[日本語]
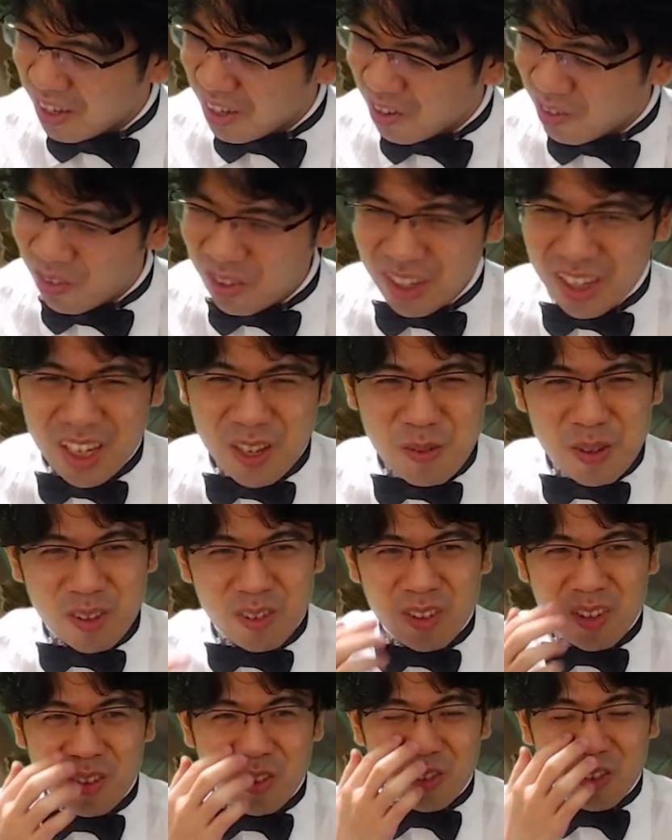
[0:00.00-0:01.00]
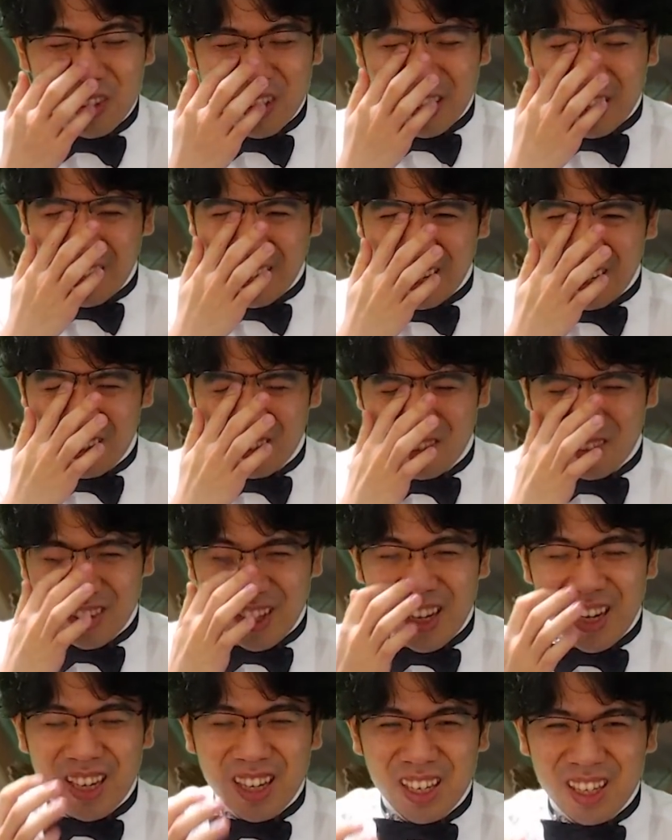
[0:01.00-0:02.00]
俺は秘密にしそうだな。その
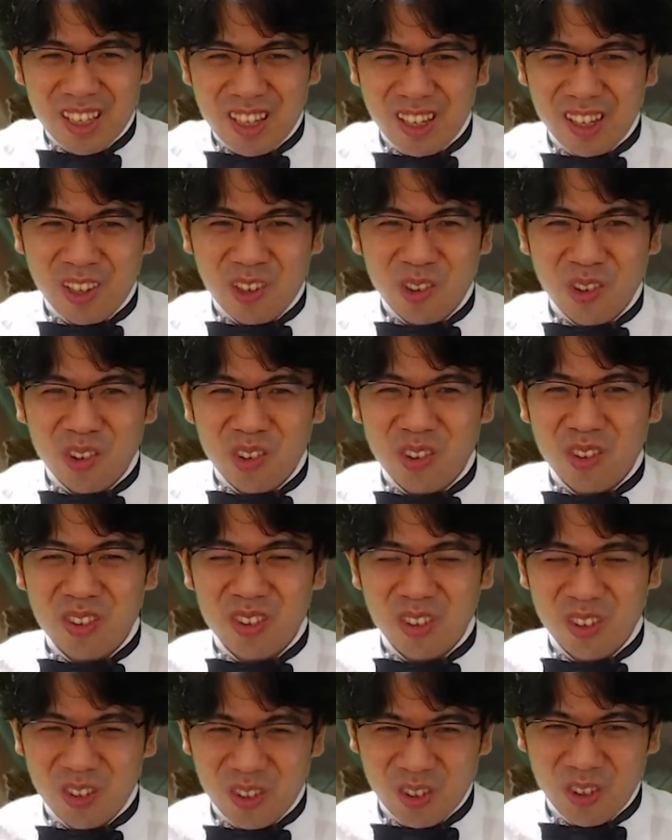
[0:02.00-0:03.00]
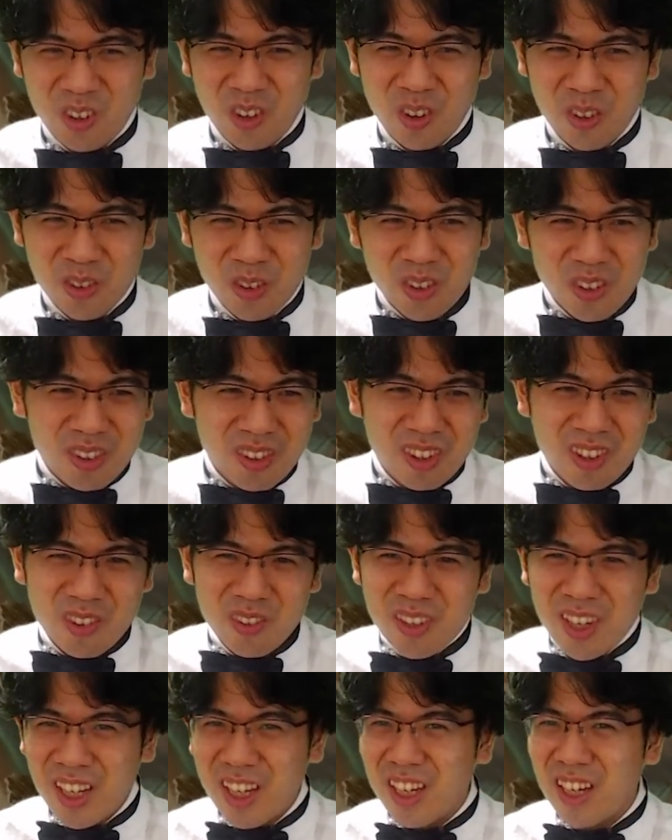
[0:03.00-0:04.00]
誰かに共有すると、そいつに
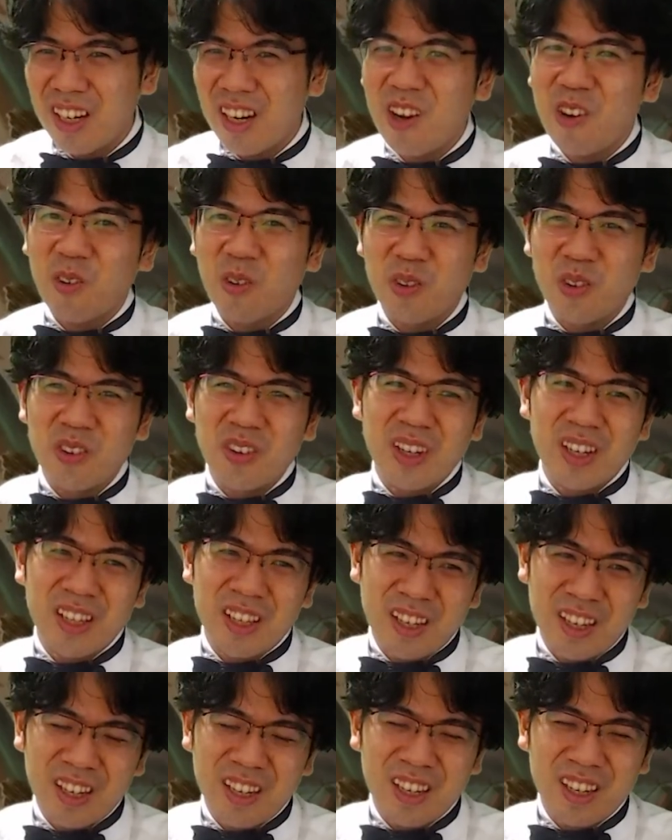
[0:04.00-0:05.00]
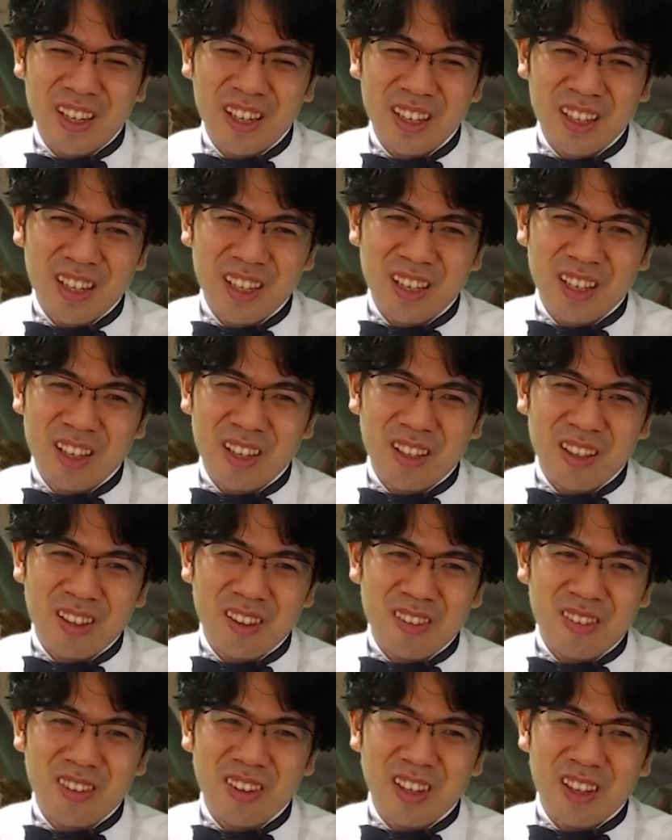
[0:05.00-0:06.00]
裏切られることがね、
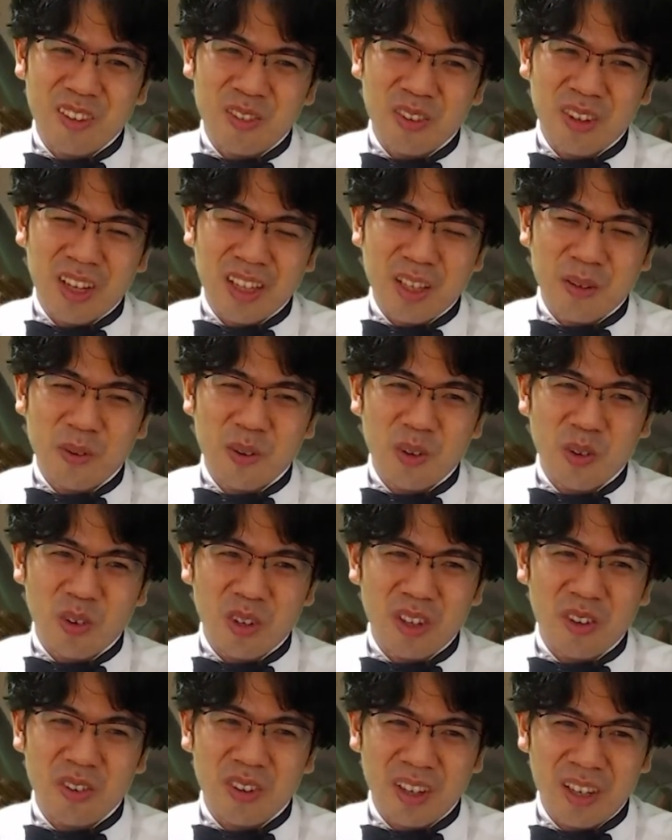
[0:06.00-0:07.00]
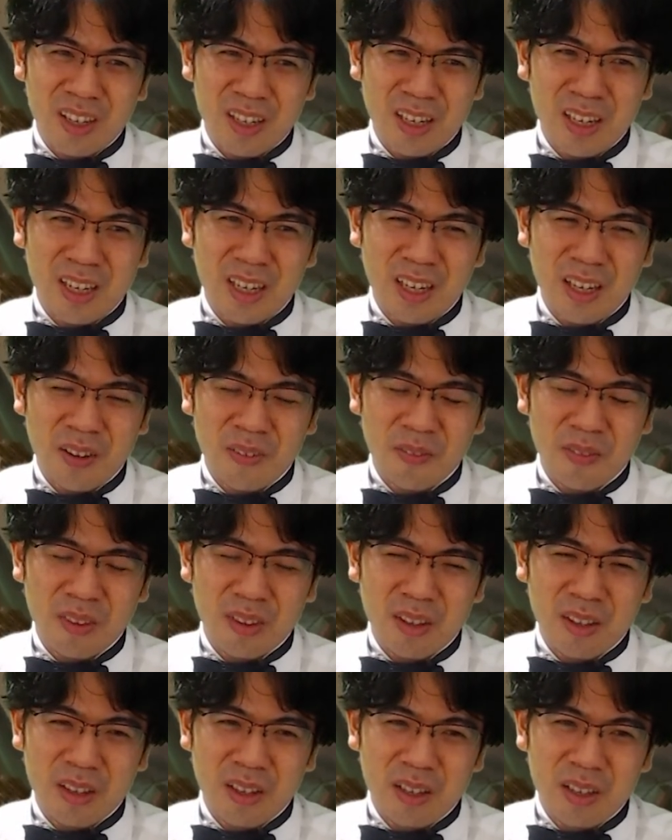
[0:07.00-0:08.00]
常にその頭をよぎるから。
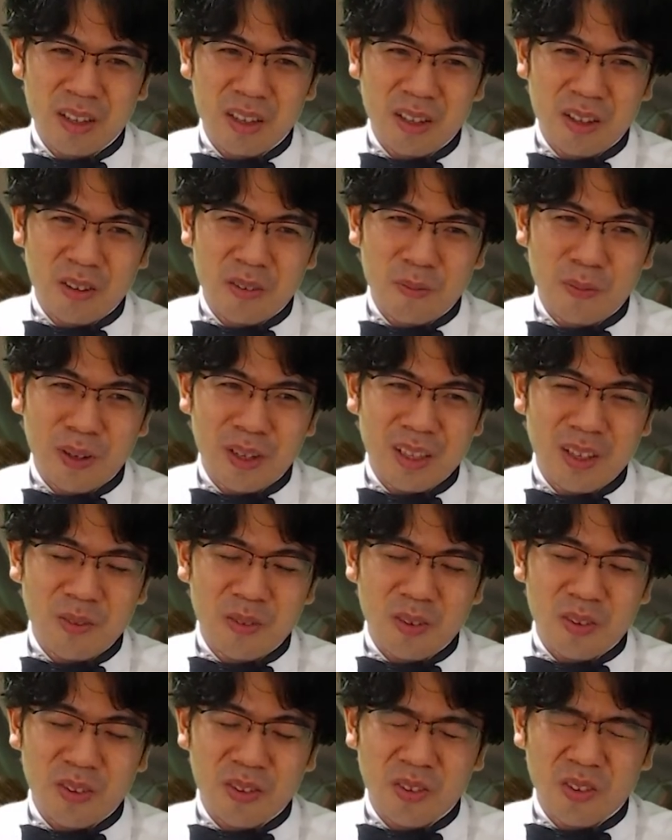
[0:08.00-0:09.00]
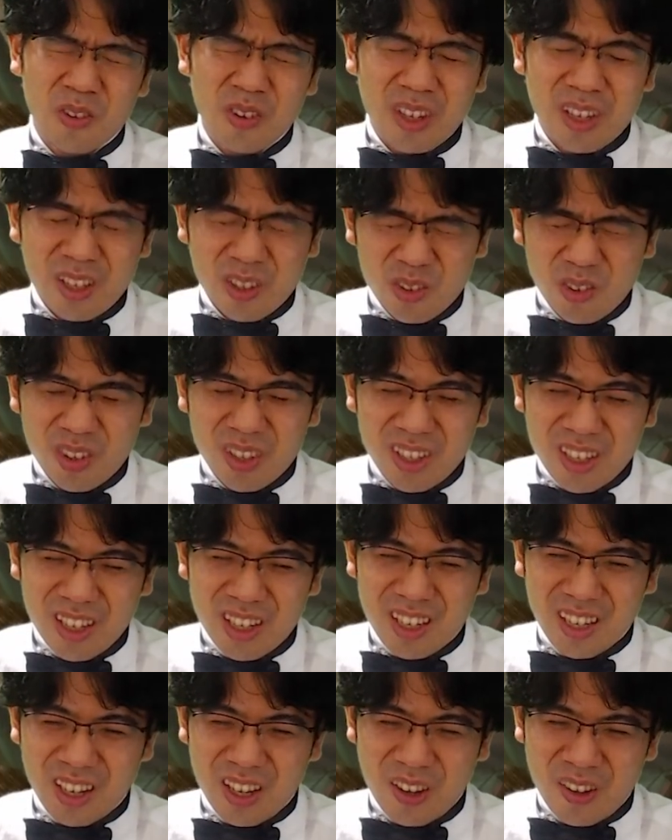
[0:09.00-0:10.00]
まあでも、その俺一人
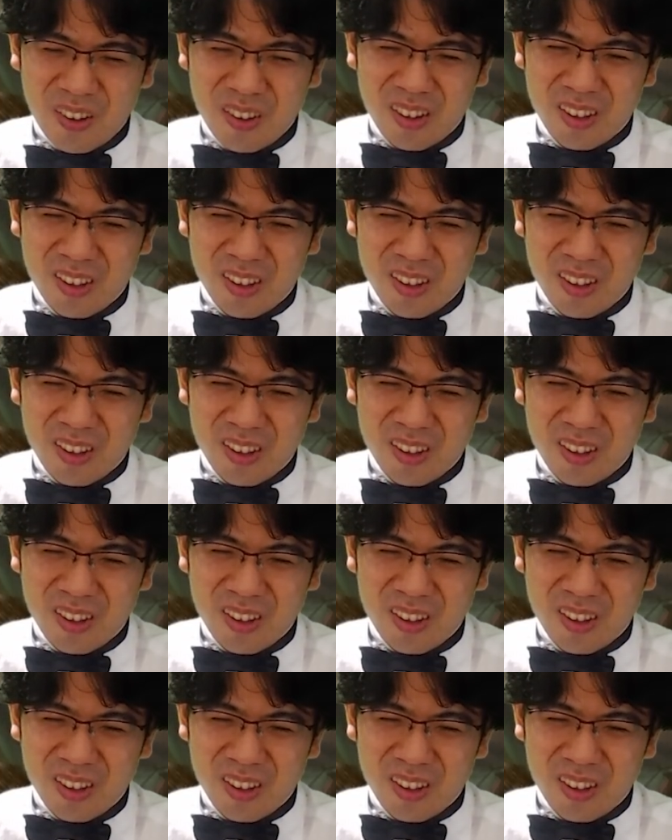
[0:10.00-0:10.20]
で